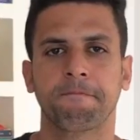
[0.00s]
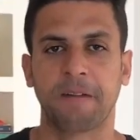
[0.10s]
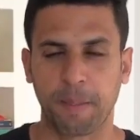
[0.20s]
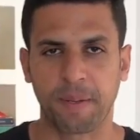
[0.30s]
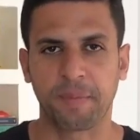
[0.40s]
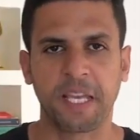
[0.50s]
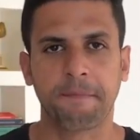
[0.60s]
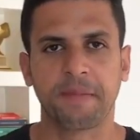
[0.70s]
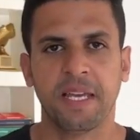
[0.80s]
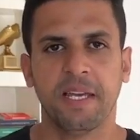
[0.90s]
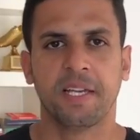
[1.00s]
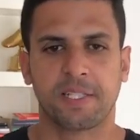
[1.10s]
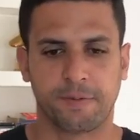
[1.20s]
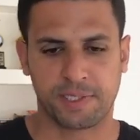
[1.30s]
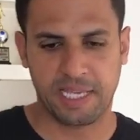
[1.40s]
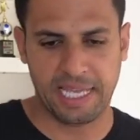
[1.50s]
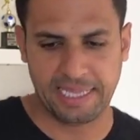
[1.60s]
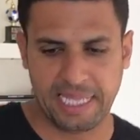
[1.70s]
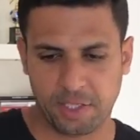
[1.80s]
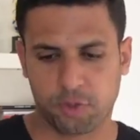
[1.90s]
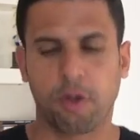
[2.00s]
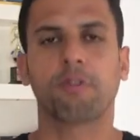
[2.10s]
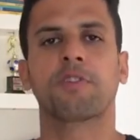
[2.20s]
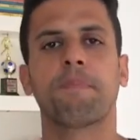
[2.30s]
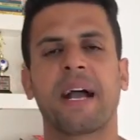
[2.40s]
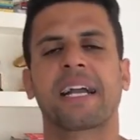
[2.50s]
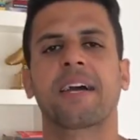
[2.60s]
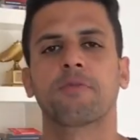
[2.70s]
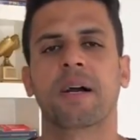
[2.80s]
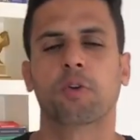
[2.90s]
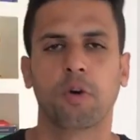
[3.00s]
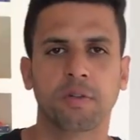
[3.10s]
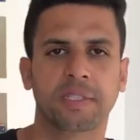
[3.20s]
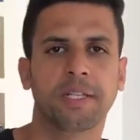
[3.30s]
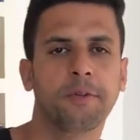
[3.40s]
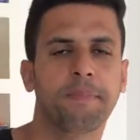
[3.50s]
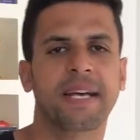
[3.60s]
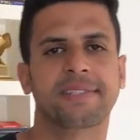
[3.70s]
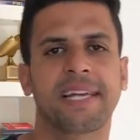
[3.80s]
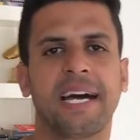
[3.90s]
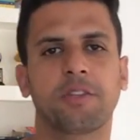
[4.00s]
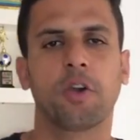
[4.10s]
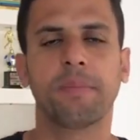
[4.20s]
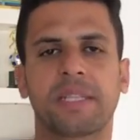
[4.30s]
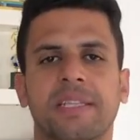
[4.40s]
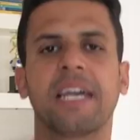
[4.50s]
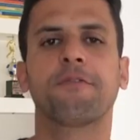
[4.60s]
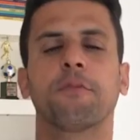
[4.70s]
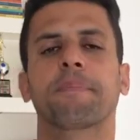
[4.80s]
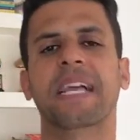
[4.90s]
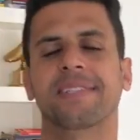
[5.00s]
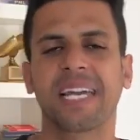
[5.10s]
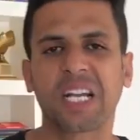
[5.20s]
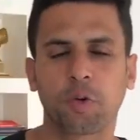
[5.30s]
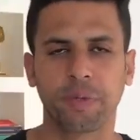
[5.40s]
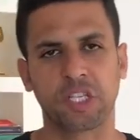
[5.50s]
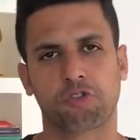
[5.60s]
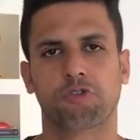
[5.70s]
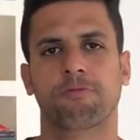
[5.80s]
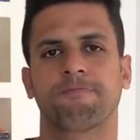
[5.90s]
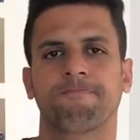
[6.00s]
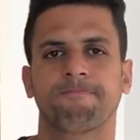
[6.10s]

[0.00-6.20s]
Fala para mim. Se você deixou de pagar uma conta no passado e obteve um prazer com isso,